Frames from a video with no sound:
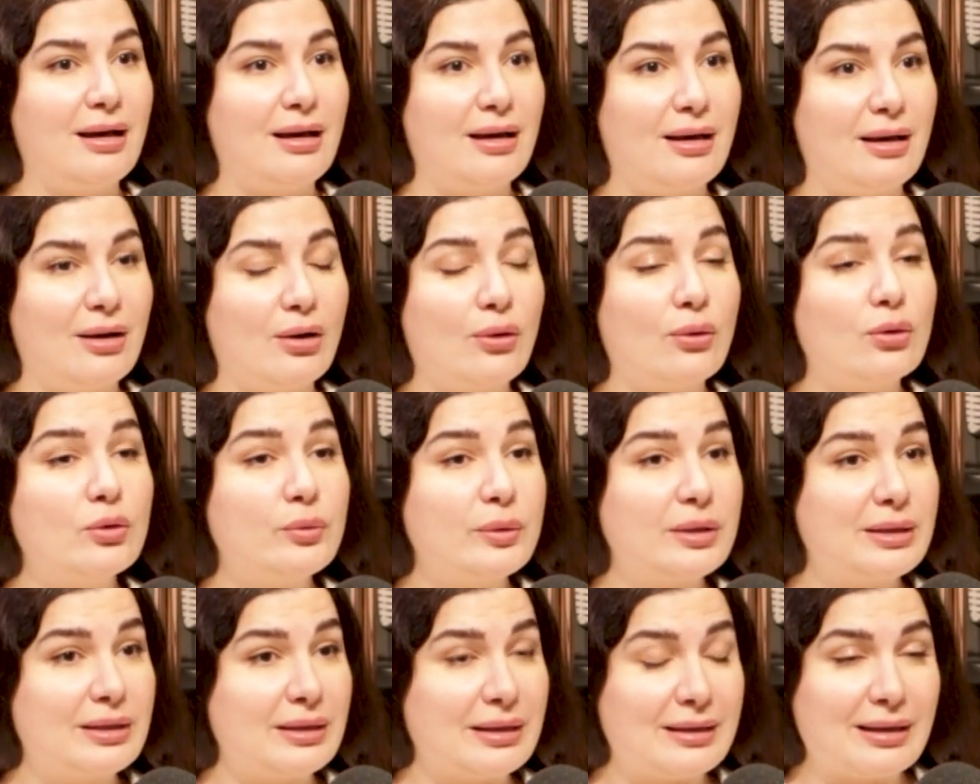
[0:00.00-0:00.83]
euh, on
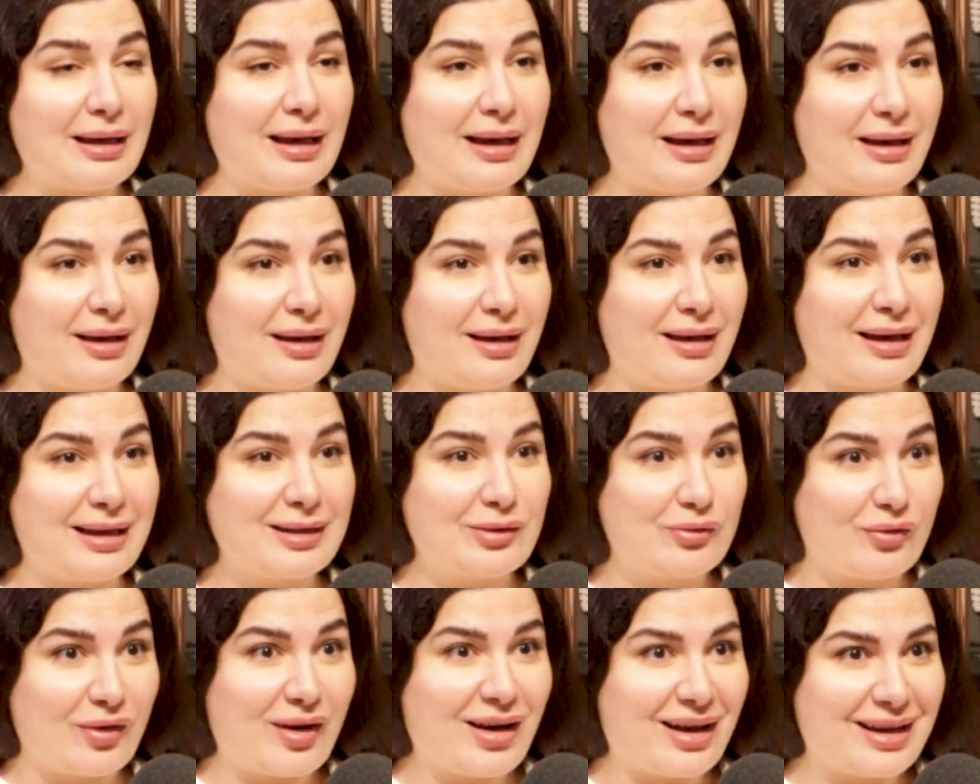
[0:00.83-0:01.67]
lui
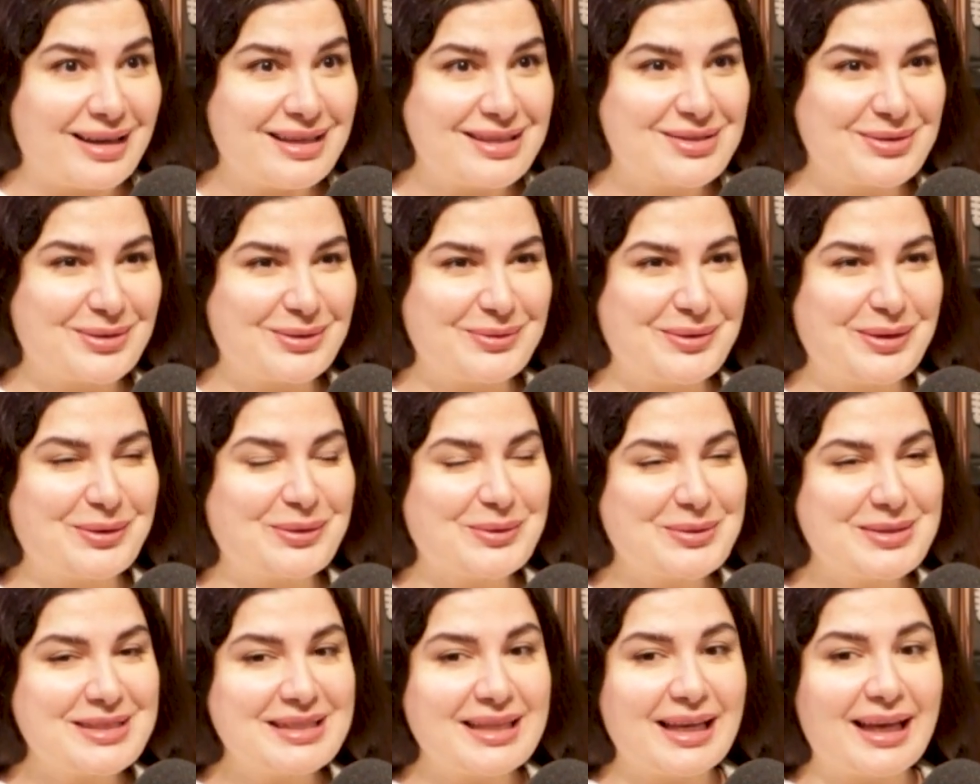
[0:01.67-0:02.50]
advise, on lui
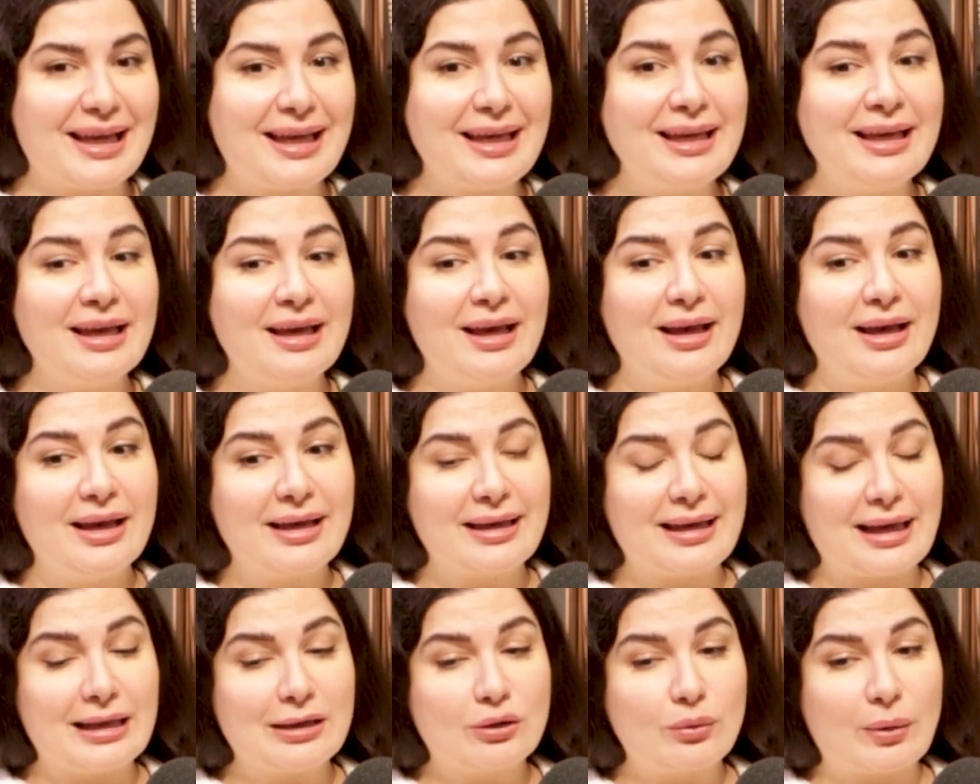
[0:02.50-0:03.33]
conseille
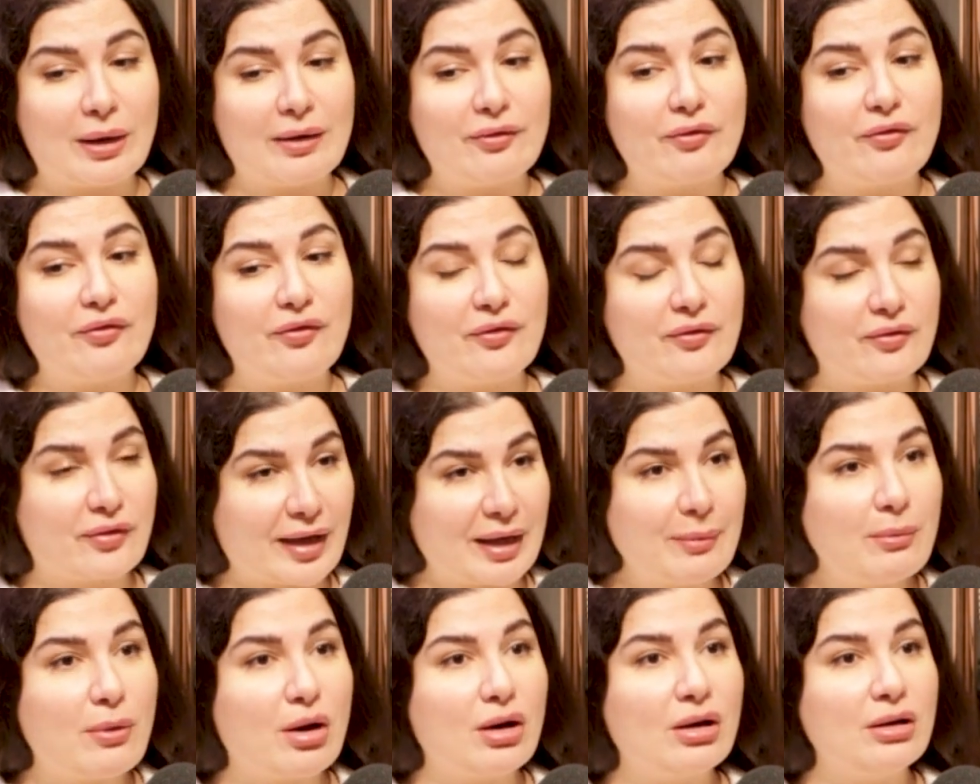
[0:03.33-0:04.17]
qu'elle doit
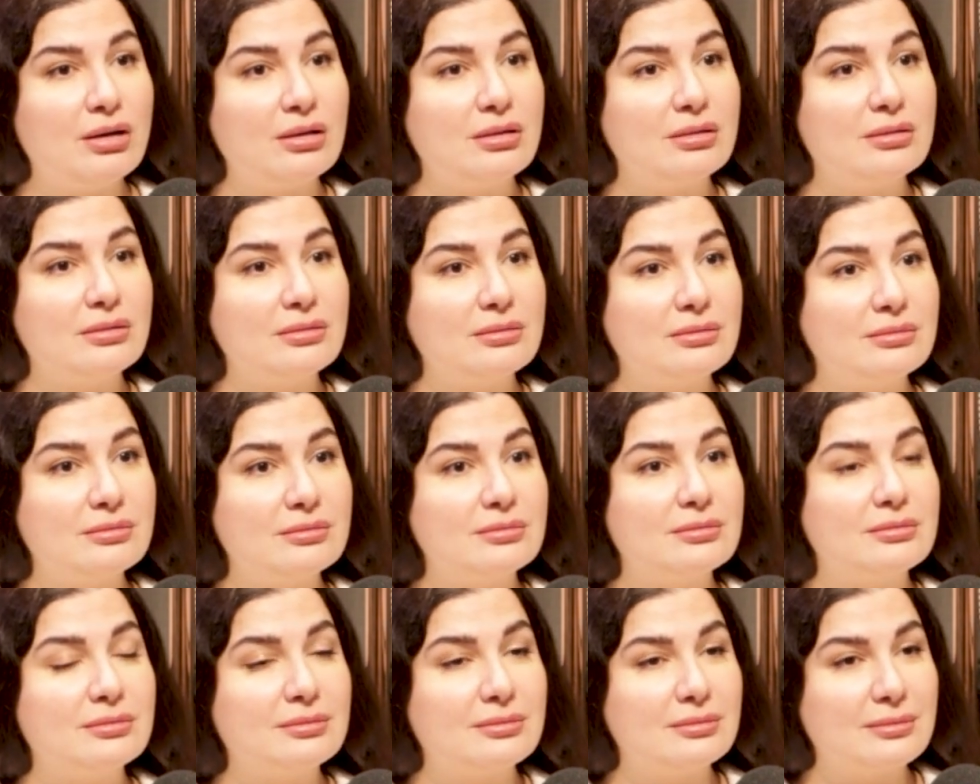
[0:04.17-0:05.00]
vraiment
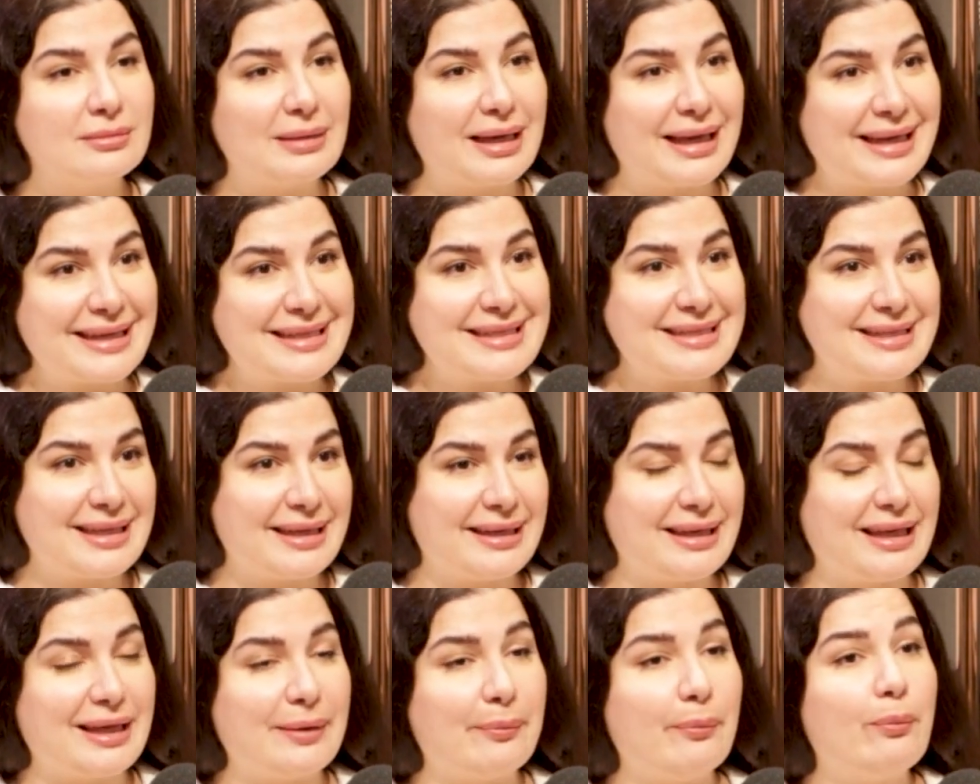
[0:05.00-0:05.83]

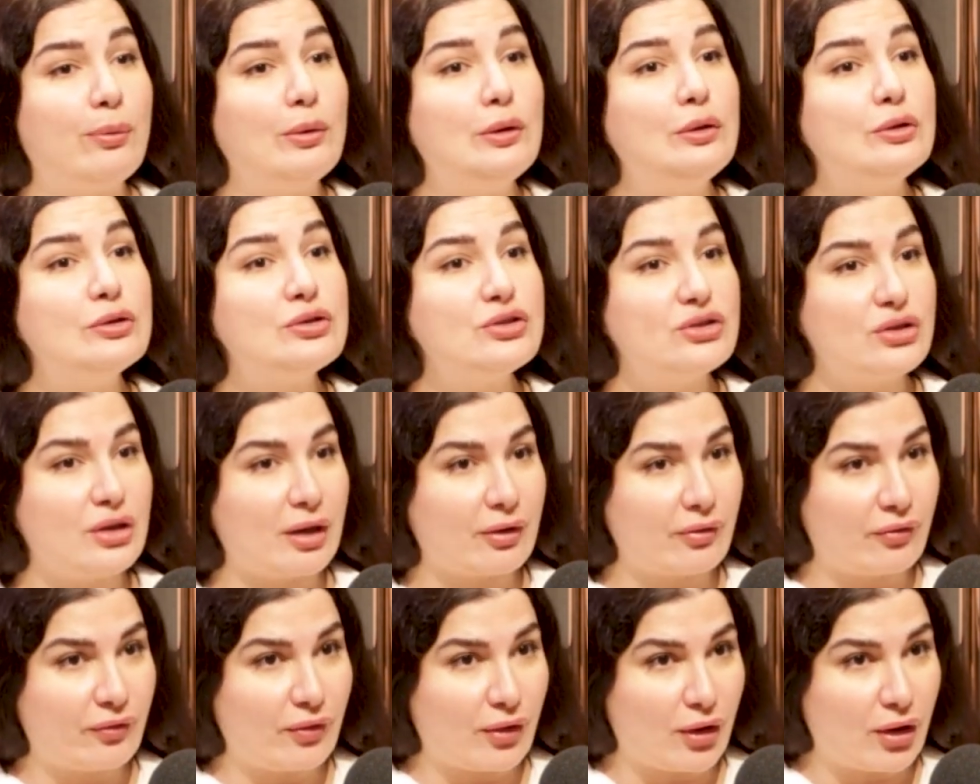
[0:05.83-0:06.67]
essayer
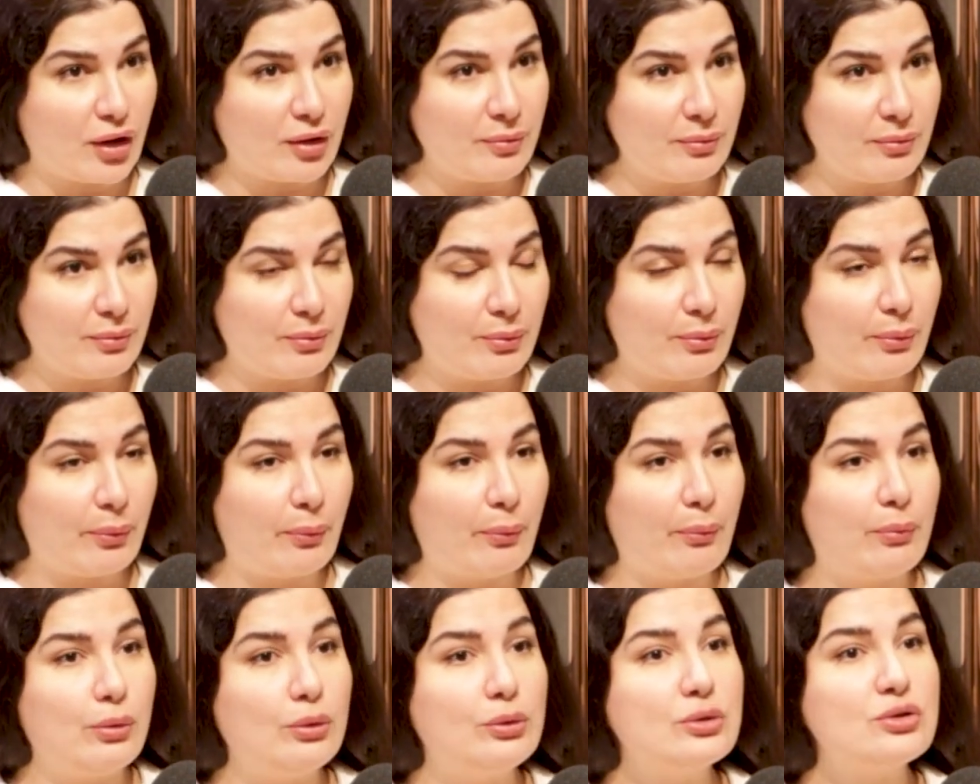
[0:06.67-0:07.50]
plusieurs formes,
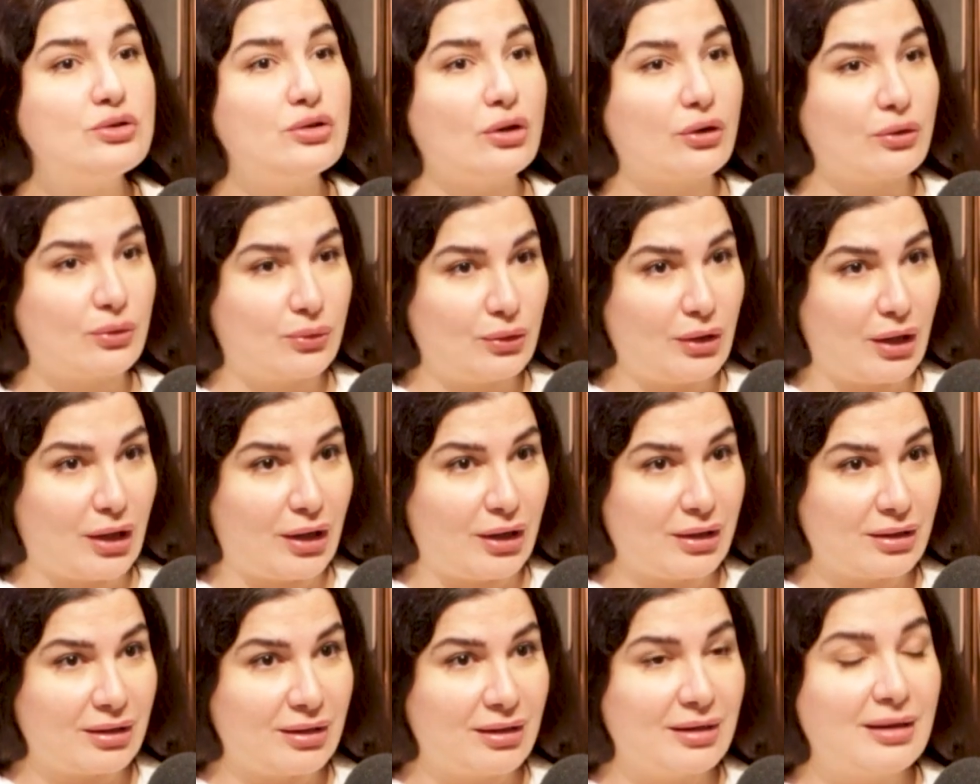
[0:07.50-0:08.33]
plusieurs
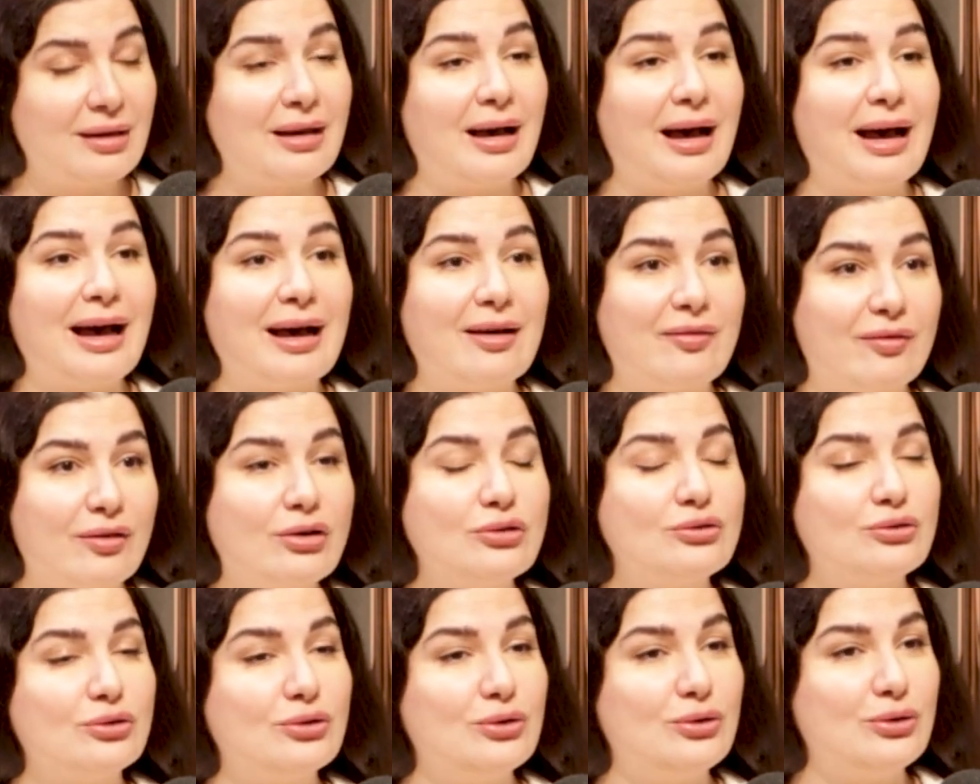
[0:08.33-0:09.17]
couleurs
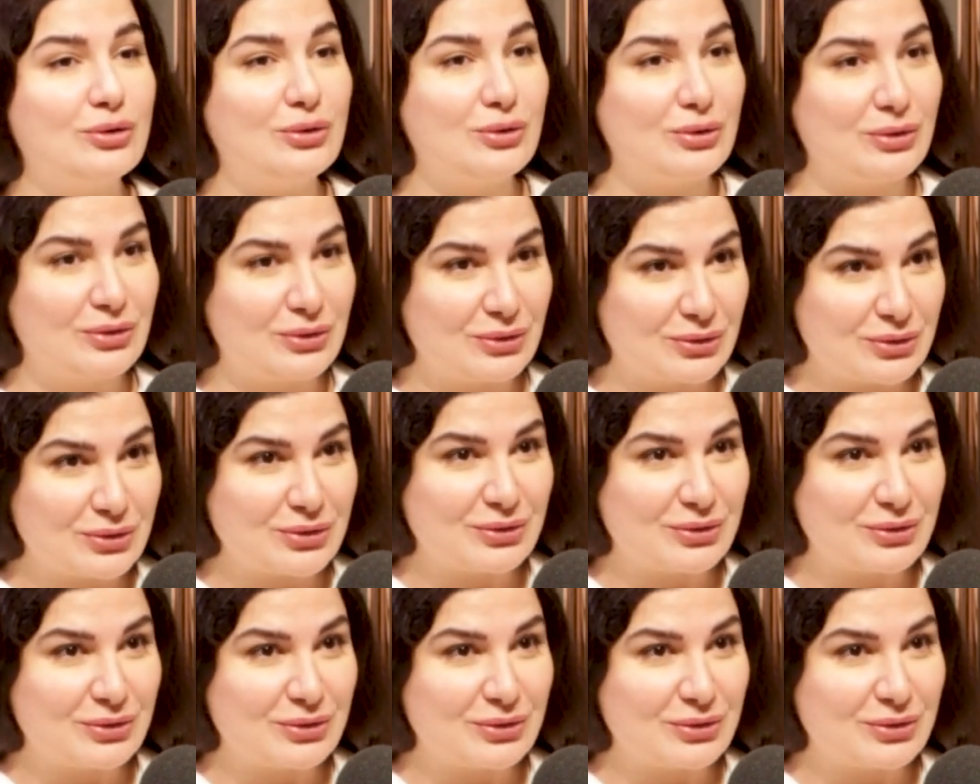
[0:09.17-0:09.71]
avant de le,